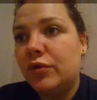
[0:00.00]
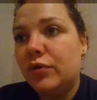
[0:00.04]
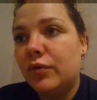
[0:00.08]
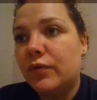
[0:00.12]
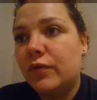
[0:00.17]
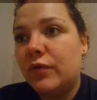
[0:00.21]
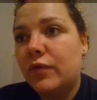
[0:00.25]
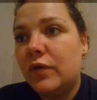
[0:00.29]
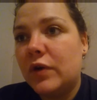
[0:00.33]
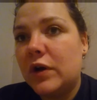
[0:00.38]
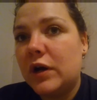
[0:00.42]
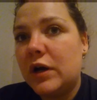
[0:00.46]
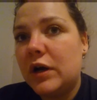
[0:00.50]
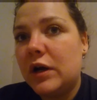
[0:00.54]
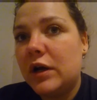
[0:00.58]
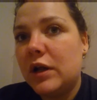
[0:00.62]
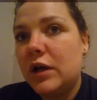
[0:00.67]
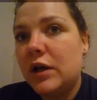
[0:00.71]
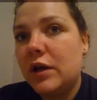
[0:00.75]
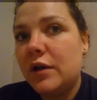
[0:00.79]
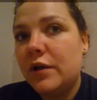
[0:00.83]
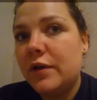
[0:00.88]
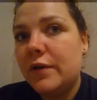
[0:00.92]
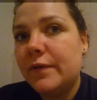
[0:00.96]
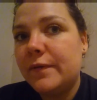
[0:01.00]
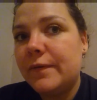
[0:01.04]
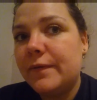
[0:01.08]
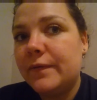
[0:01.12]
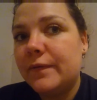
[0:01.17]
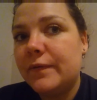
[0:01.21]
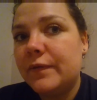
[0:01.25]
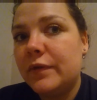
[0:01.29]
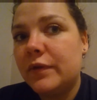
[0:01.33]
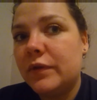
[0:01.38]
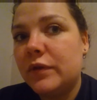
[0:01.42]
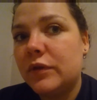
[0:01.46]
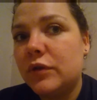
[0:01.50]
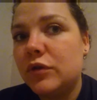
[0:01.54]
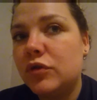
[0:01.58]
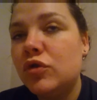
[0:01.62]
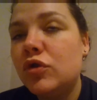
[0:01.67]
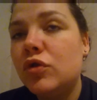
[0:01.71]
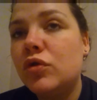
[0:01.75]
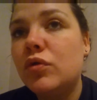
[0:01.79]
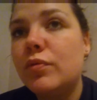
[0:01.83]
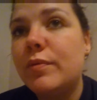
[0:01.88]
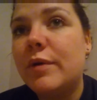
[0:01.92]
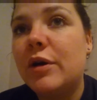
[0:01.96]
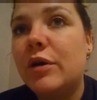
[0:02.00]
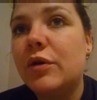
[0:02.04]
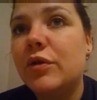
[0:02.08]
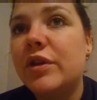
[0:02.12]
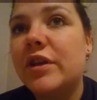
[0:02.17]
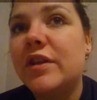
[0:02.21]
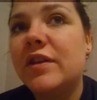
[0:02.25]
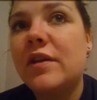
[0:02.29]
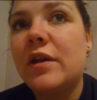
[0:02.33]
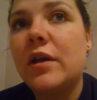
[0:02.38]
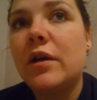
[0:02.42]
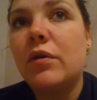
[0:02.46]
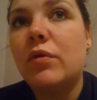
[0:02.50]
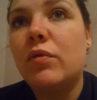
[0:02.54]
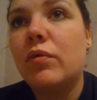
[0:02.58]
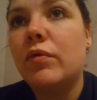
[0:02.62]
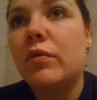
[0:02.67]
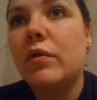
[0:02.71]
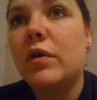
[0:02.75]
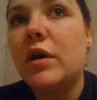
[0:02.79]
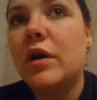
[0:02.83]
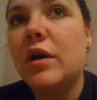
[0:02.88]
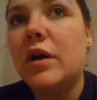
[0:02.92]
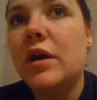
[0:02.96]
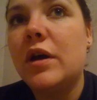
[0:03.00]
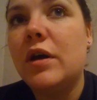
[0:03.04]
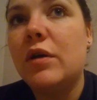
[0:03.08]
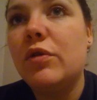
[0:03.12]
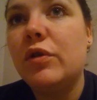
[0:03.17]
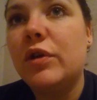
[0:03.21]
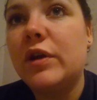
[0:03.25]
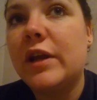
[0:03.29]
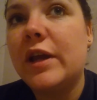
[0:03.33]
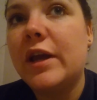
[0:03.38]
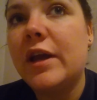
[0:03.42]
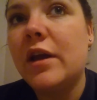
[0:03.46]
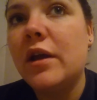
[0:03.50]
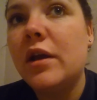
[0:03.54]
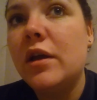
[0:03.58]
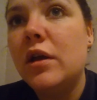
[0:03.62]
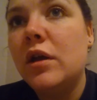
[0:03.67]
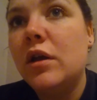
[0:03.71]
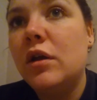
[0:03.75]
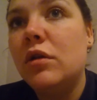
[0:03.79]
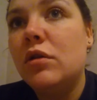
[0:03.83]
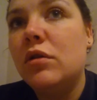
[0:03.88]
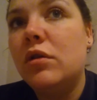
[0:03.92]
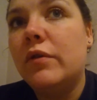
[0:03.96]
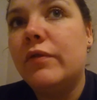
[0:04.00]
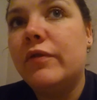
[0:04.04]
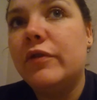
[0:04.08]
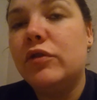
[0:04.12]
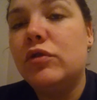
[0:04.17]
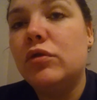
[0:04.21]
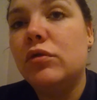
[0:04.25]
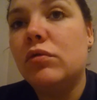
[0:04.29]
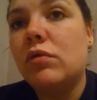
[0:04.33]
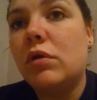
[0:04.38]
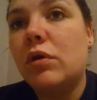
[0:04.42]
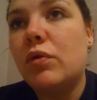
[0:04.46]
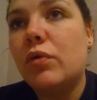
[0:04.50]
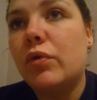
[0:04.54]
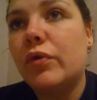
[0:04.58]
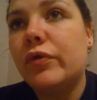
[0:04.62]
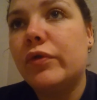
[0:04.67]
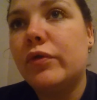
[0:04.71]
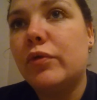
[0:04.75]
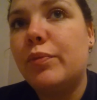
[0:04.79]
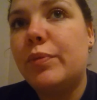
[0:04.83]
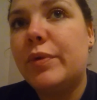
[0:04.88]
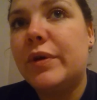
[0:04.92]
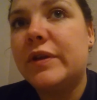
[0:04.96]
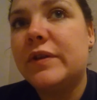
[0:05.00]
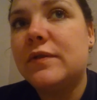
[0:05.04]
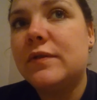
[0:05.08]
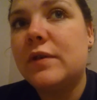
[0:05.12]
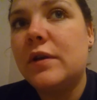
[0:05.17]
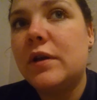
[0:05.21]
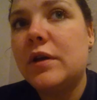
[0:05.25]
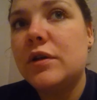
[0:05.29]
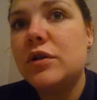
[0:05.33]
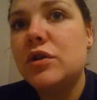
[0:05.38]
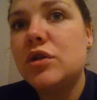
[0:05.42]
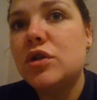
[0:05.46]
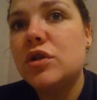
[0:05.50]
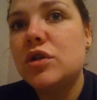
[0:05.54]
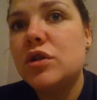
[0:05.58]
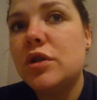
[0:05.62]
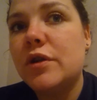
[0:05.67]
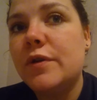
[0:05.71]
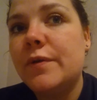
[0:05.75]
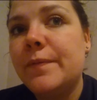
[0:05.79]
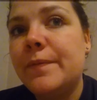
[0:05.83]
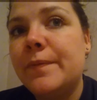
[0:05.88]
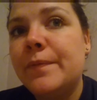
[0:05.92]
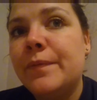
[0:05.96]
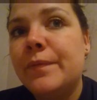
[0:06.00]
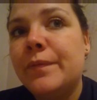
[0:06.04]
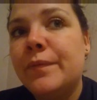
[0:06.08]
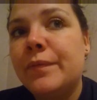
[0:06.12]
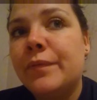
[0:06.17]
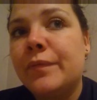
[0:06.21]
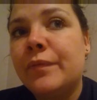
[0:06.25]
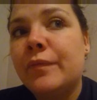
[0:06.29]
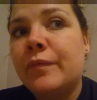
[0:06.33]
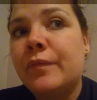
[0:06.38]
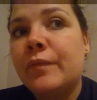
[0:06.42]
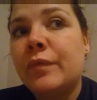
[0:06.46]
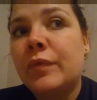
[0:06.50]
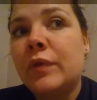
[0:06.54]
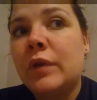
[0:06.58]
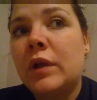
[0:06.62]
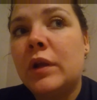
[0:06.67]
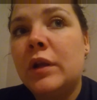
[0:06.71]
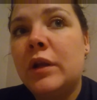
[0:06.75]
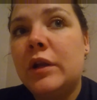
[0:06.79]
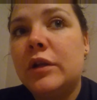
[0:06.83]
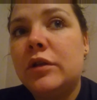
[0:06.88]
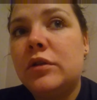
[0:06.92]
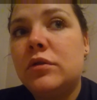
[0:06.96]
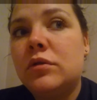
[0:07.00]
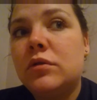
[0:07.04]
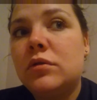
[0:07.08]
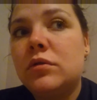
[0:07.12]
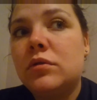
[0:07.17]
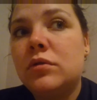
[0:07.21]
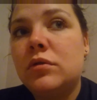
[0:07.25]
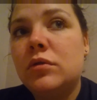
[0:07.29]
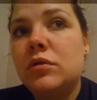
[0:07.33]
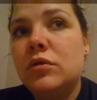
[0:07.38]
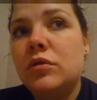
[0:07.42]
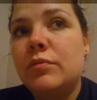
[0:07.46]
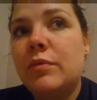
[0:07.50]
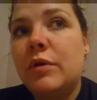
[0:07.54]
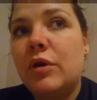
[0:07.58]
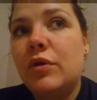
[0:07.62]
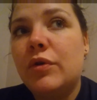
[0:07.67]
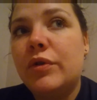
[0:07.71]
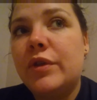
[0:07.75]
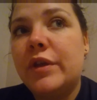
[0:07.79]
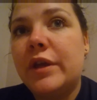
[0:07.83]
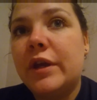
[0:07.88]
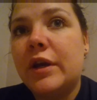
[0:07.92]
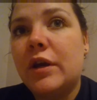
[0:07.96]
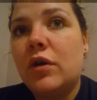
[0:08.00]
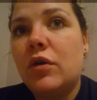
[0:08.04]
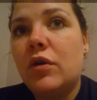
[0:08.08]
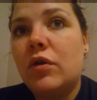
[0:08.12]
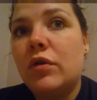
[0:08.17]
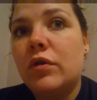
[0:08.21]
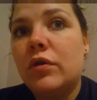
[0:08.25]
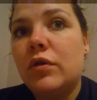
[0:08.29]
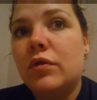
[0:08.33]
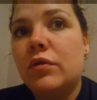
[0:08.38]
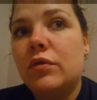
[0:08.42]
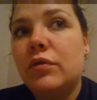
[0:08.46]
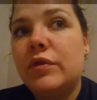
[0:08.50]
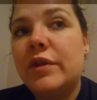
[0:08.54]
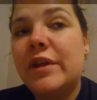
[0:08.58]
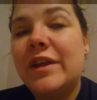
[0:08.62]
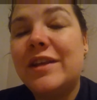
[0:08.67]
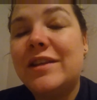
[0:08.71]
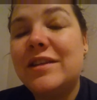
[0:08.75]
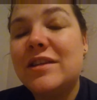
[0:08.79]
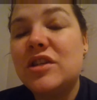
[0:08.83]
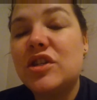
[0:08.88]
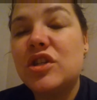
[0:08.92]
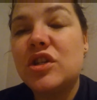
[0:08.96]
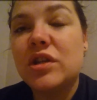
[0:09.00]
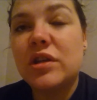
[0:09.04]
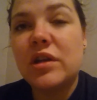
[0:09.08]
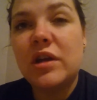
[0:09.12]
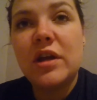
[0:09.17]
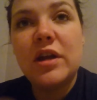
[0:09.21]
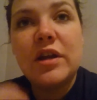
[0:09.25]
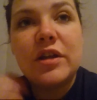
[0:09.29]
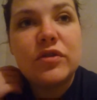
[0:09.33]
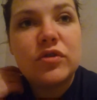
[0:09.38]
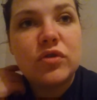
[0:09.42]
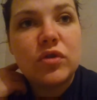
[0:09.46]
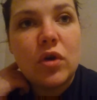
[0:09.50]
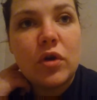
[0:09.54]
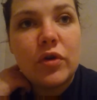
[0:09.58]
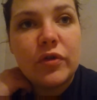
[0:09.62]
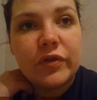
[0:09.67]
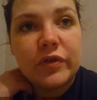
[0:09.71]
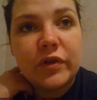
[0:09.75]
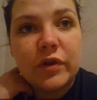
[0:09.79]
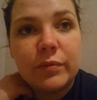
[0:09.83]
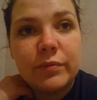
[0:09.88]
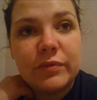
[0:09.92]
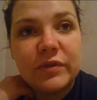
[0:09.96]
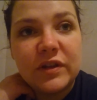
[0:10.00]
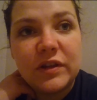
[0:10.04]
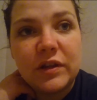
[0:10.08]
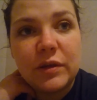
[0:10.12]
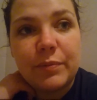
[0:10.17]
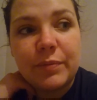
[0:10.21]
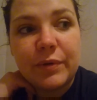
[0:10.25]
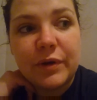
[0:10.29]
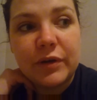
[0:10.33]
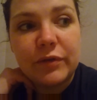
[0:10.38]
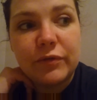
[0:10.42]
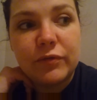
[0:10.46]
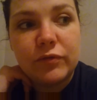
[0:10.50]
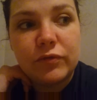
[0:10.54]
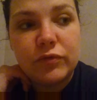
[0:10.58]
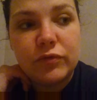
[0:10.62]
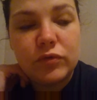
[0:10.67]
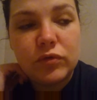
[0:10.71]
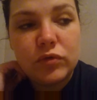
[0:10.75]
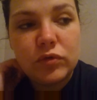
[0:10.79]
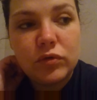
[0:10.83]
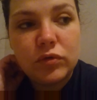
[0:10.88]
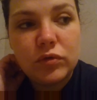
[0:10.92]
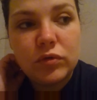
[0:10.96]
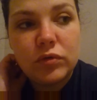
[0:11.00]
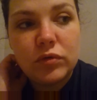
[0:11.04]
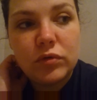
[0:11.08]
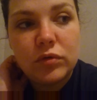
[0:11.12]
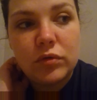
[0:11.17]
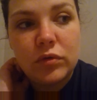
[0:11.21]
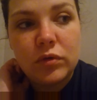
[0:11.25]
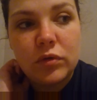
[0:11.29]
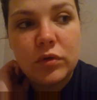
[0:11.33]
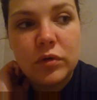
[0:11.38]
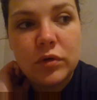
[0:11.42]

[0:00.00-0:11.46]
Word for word: Donc voilà. Du coup, bah, on était à Leclerc. On a fait 2-3 courses au passage. Là-dessus, bah, on, est on a été à l'assurance comme c'était prévu.